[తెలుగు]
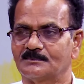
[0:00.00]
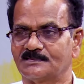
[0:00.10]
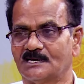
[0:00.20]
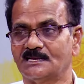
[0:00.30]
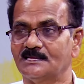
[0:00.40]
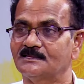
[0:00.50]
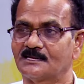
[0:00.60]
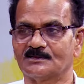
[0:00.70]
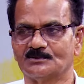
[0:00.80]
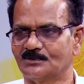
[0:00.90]
చాలా
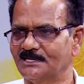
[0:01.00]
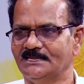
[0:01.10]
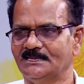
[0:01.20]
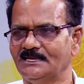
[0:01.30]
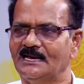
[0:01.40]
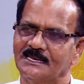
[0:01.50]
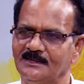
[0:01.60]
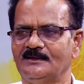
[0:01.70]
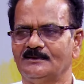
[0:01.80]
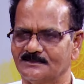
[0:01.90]
ధనం దొరికింది అని
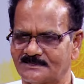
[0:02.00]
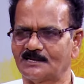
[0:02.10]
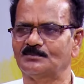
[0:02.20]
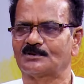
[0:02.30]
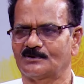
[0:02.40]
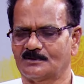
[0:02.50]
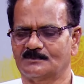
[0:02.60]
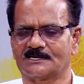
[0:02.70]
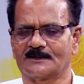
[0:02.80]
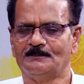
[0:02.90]
స్థలపురాణం
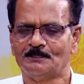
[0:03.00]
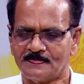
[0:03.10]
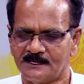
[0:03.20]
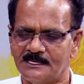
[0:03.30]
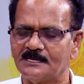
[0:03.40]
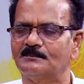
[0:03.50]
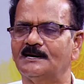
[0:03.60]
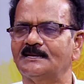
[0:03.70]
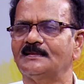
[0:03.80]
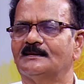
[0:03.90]
అన్నాడు ఈయన
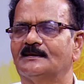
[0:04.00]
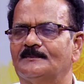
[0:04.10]
భార్య